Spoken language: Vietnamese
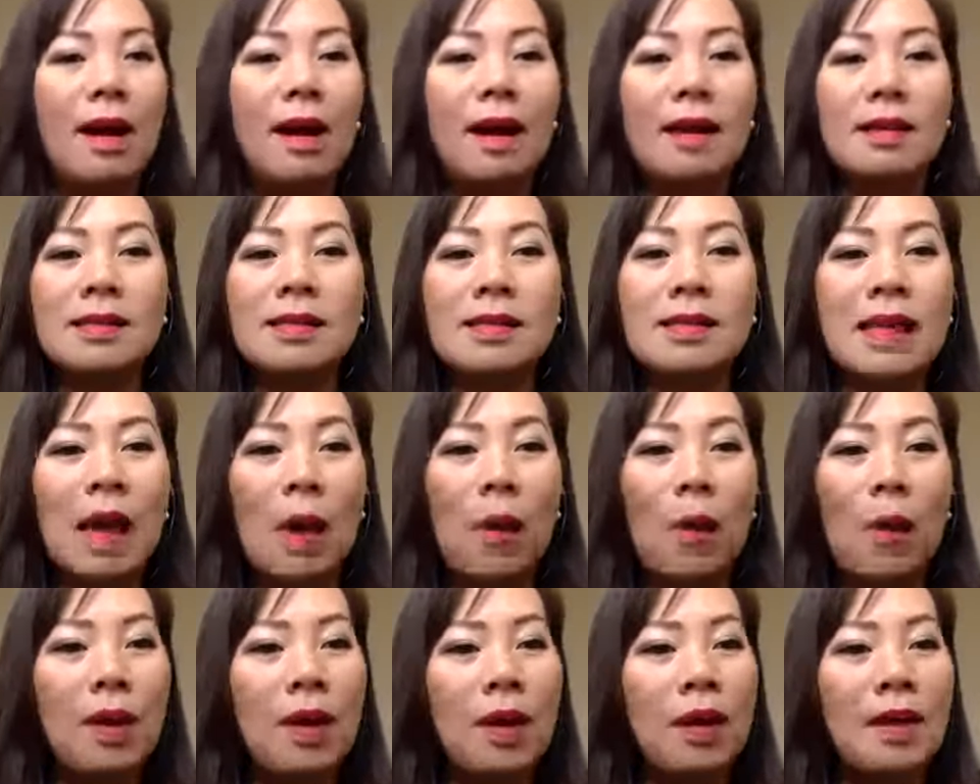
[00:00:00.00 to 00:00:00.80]
uh,
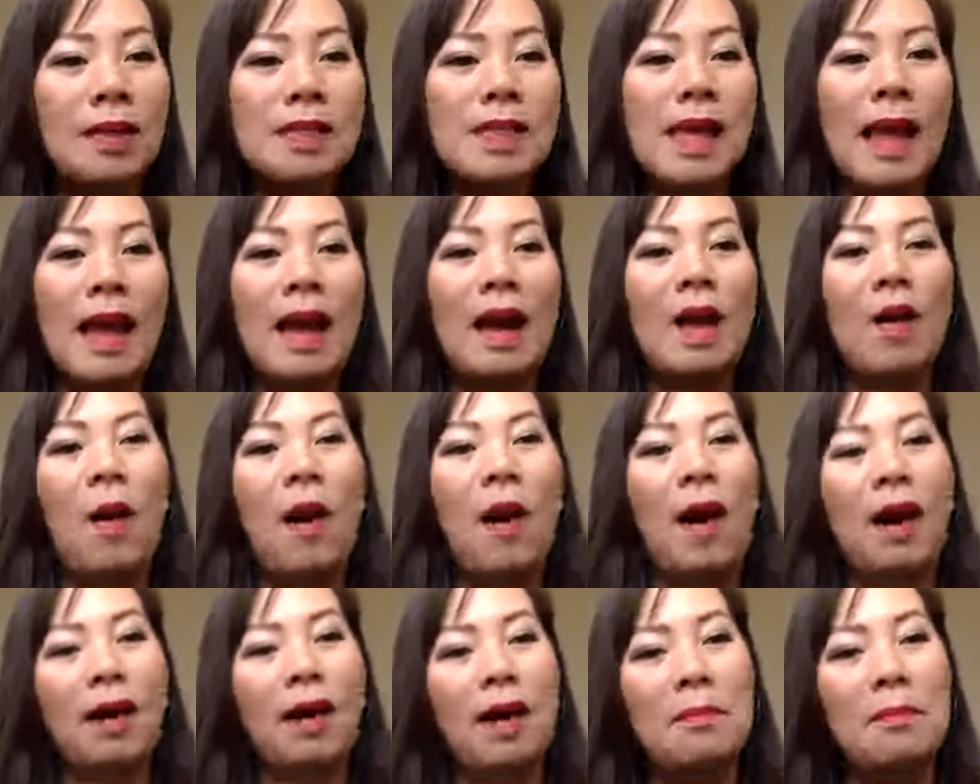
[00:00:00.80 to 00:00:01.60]
6 giờ sáng
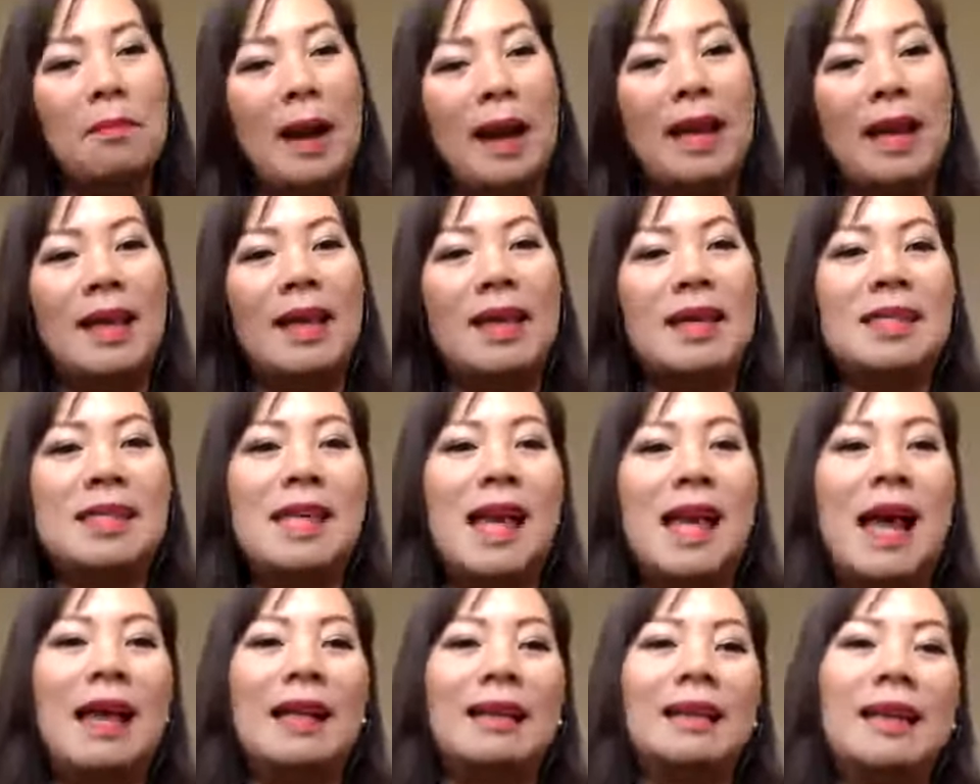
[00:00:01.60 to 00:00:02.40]
hoặc là 7 giờ
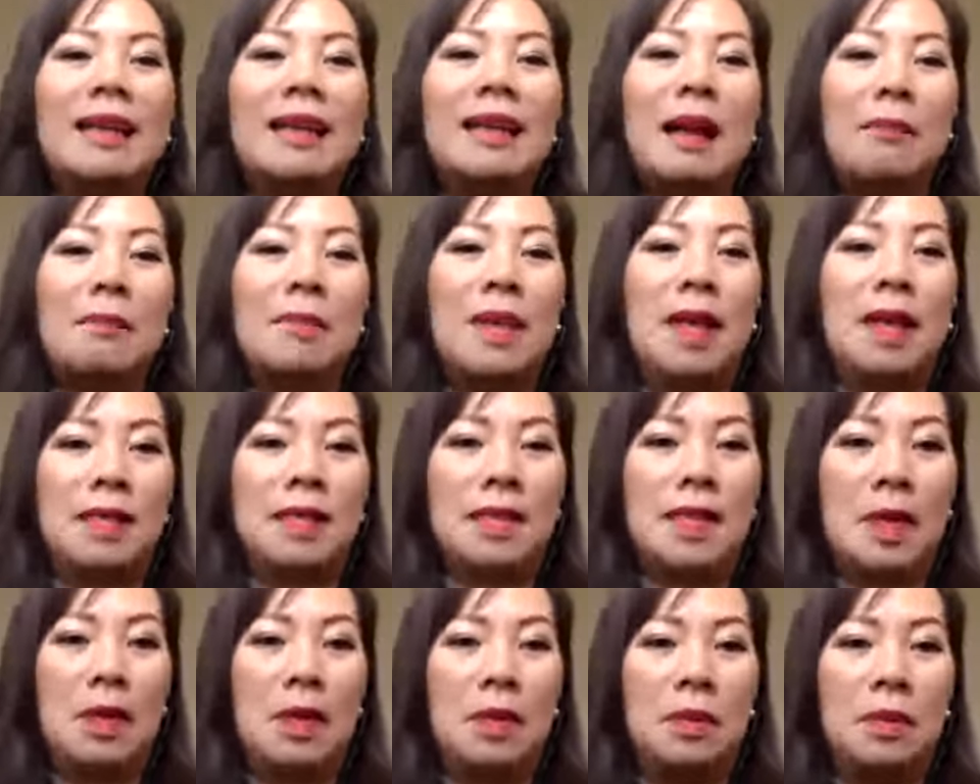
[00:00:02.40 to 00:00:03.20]
sáng tới 5 giờ
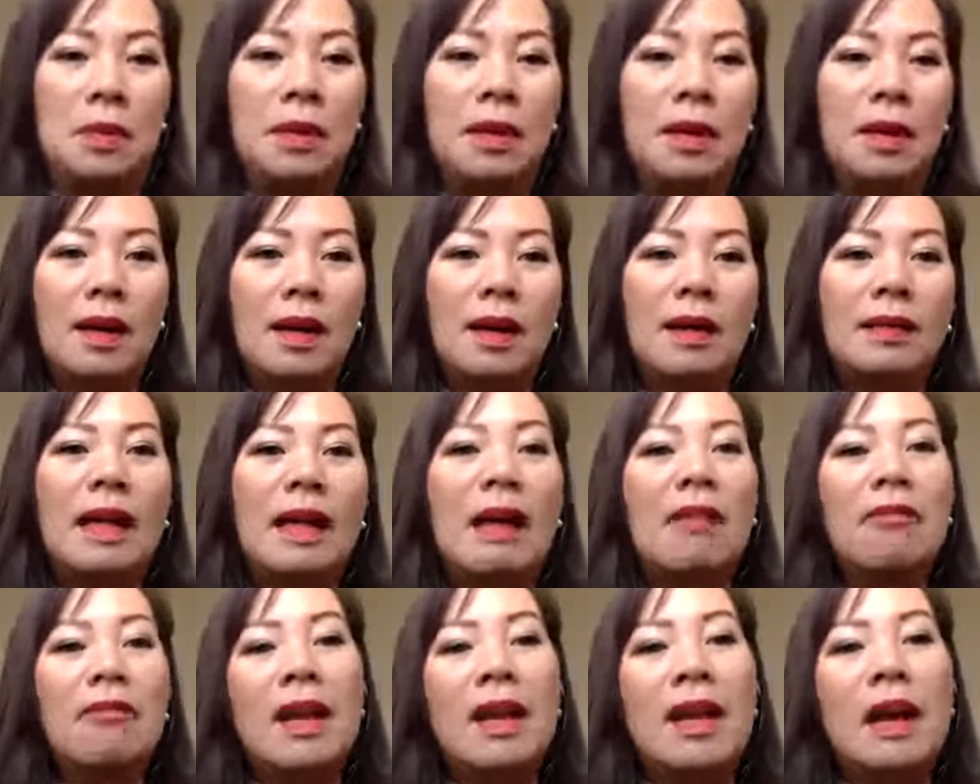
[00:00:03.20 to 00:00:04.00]
chiều
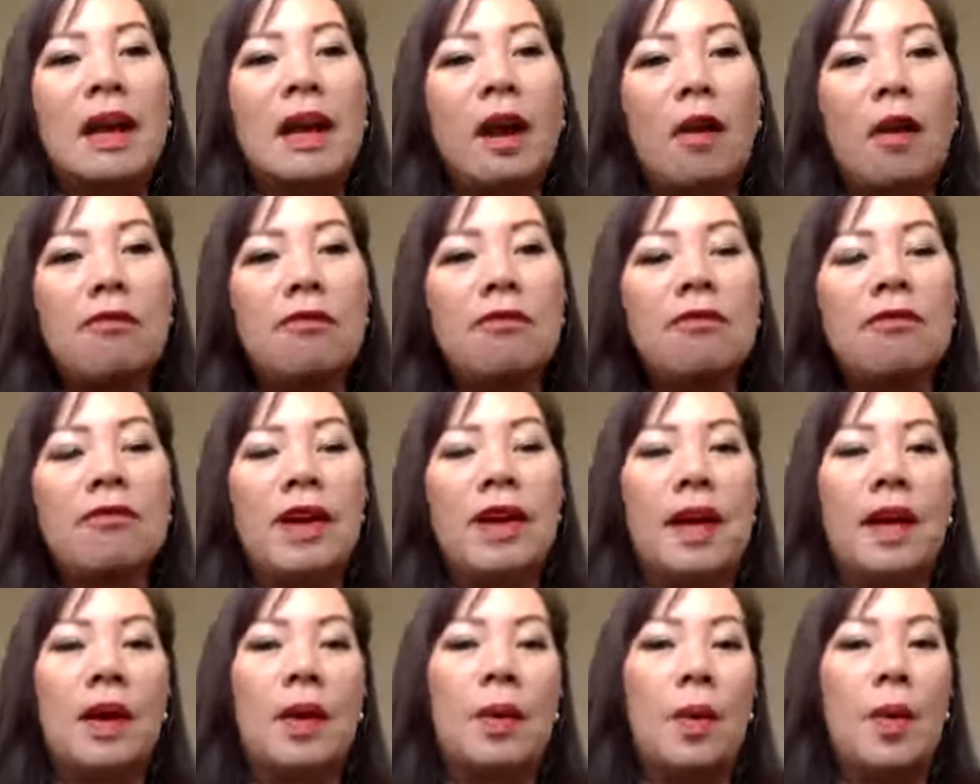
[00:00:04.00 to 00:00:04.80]
tại vì công
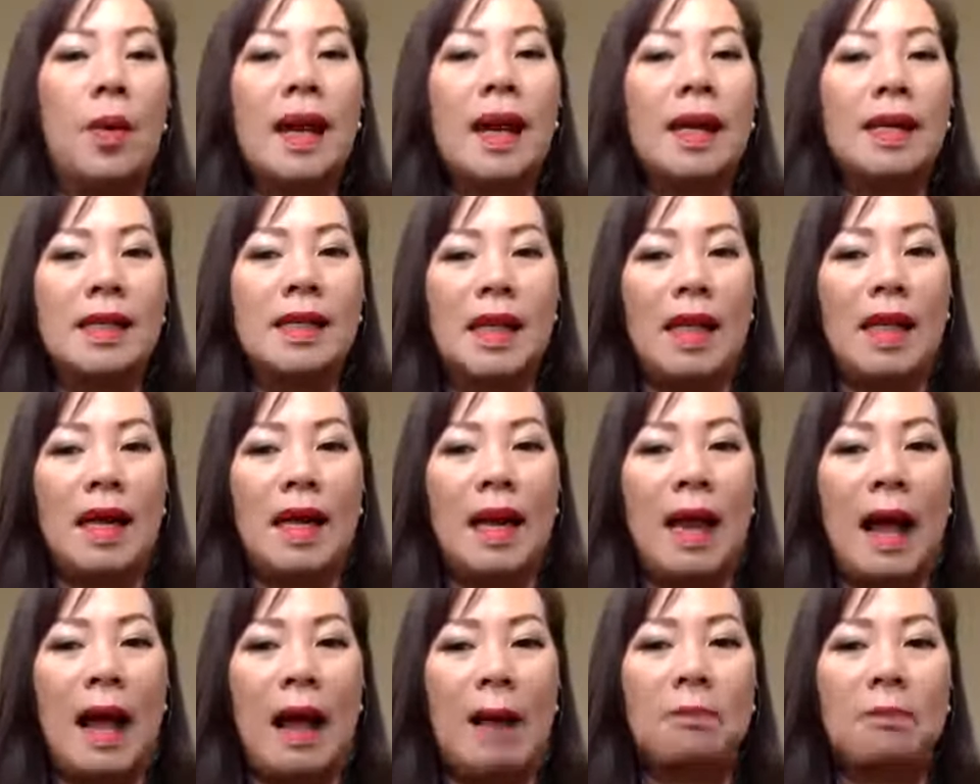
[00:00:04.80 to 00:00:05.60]
việc của anh chị
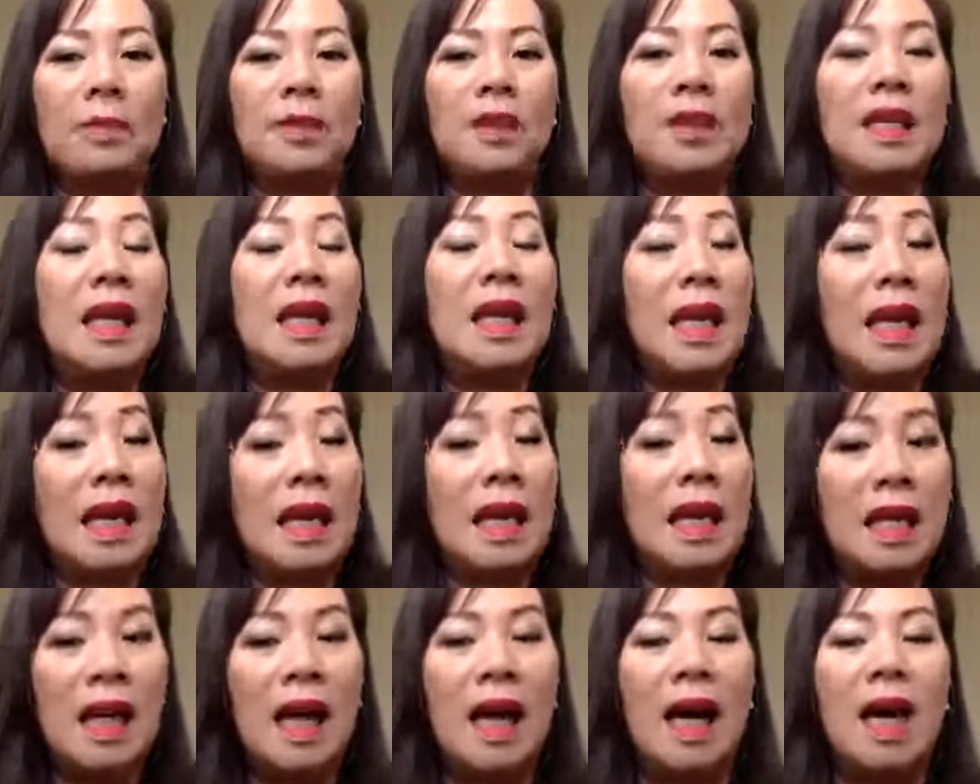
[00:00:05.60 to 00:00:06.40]
làm
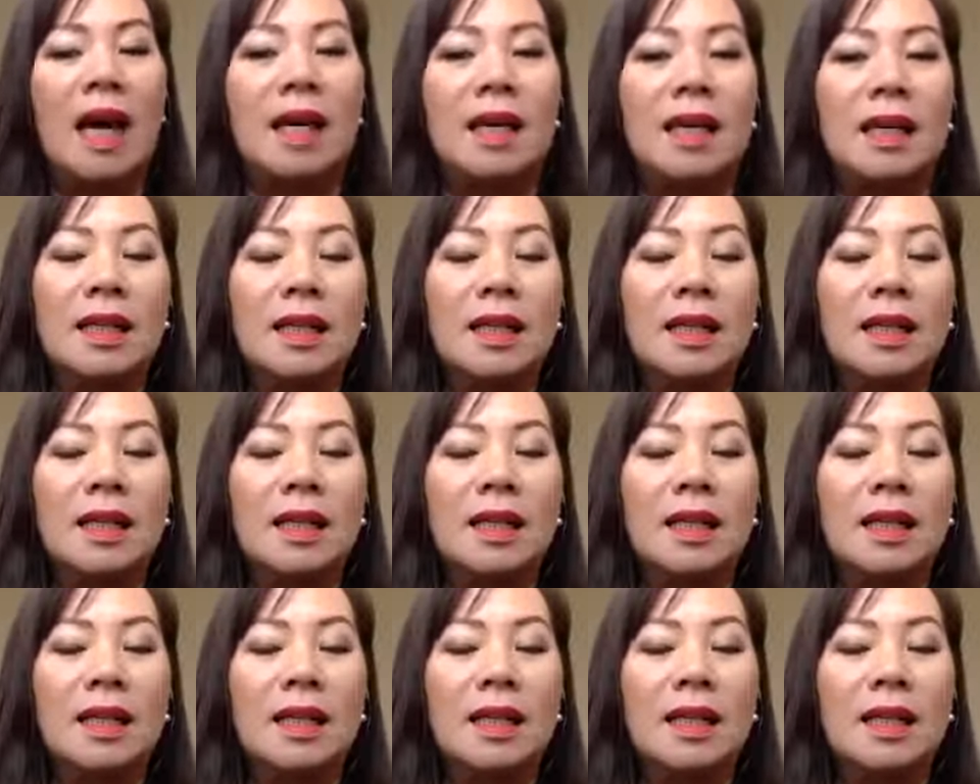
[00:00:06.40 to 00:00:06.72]
hiện giờ